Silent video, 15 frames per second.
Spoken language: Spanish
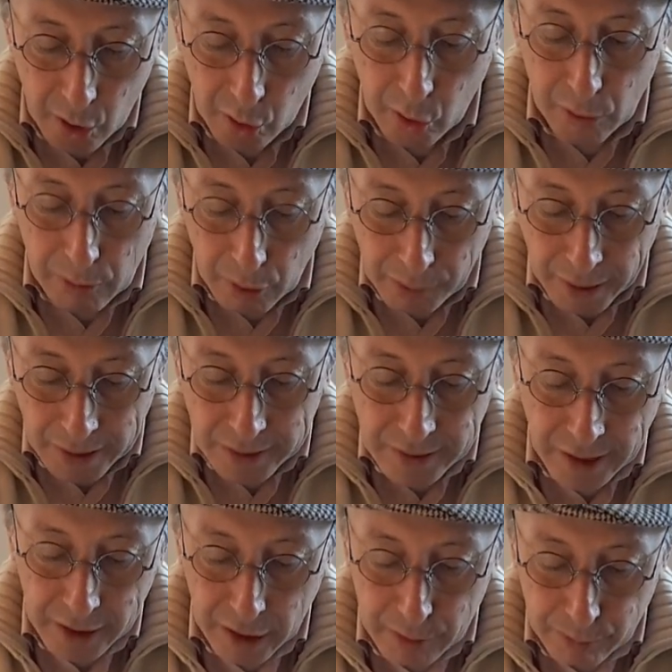como
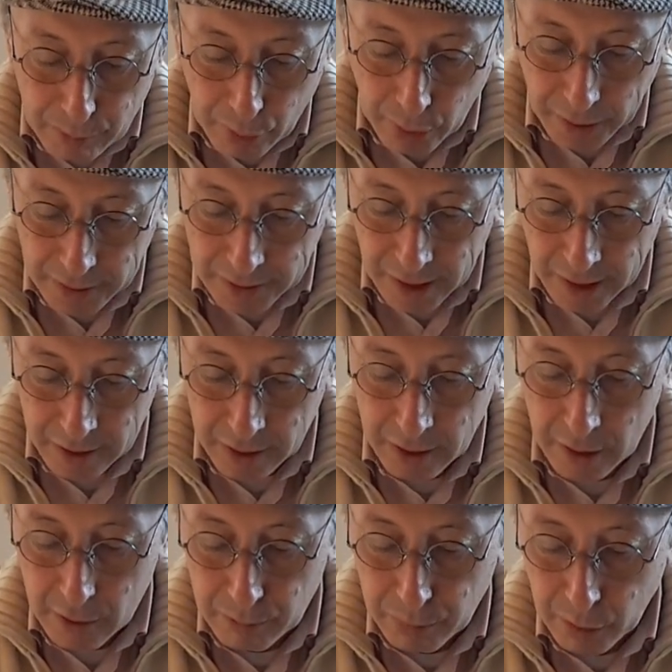venda dispuesta
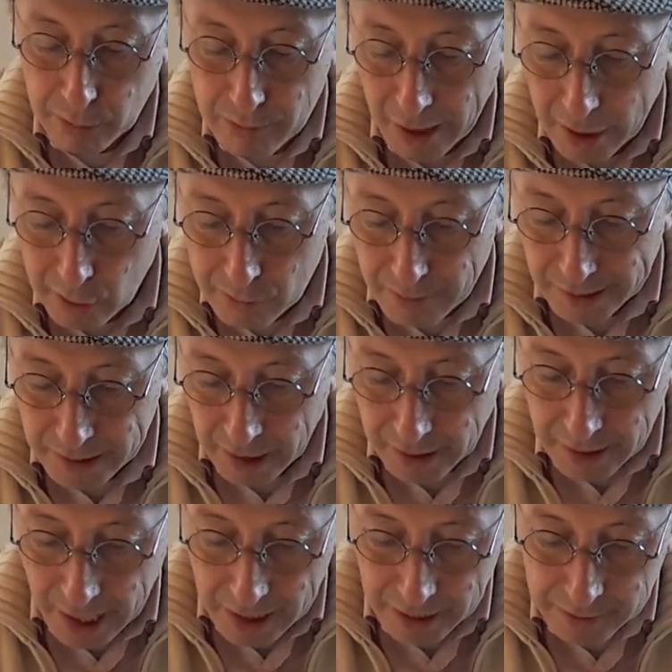por manos
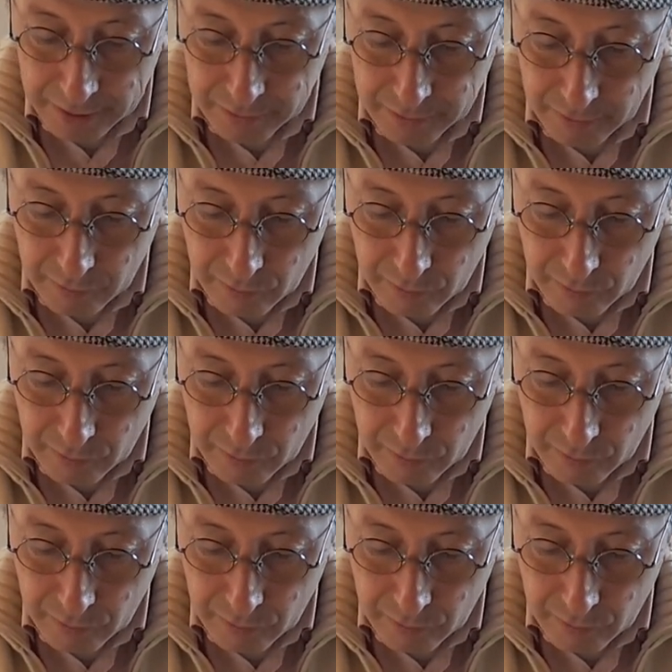maternales